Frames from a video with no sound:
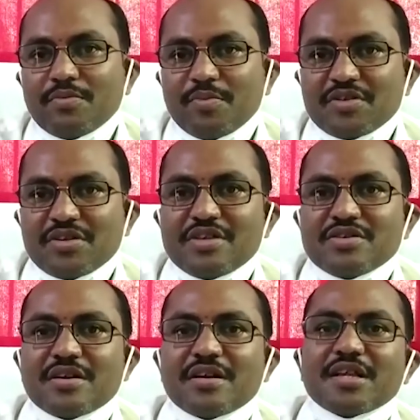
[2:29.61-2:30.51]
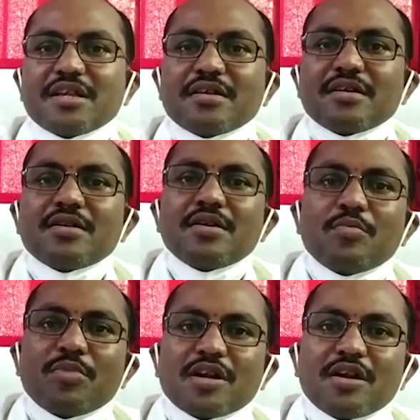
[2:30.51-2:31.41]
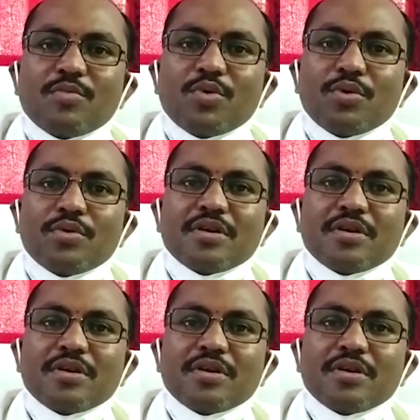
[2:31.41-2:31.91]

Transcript: పరిశీలించినట్లయితే పట్టణంలో